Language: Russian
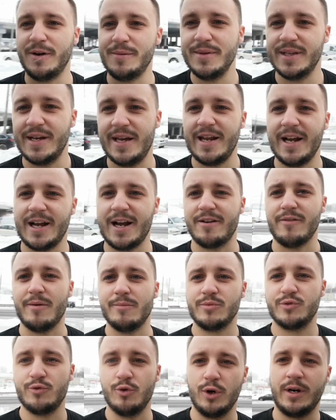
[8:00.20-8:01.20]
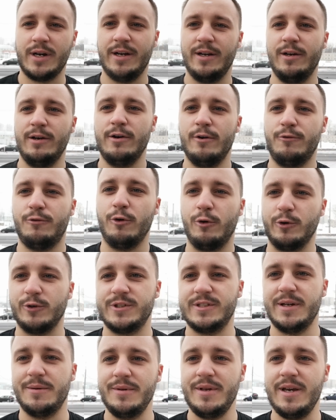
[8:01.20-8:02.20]
комментариях, как вам звук.
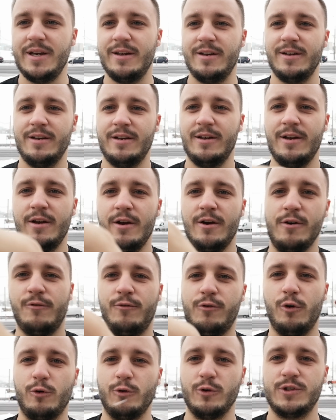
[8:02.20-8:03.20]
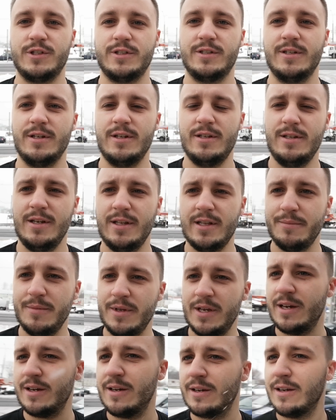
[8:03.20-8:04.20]
Фокус на мне, фокус не на
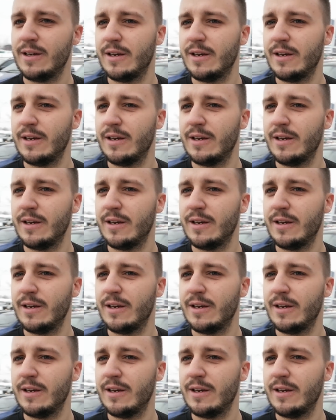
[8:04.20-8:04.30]
мне.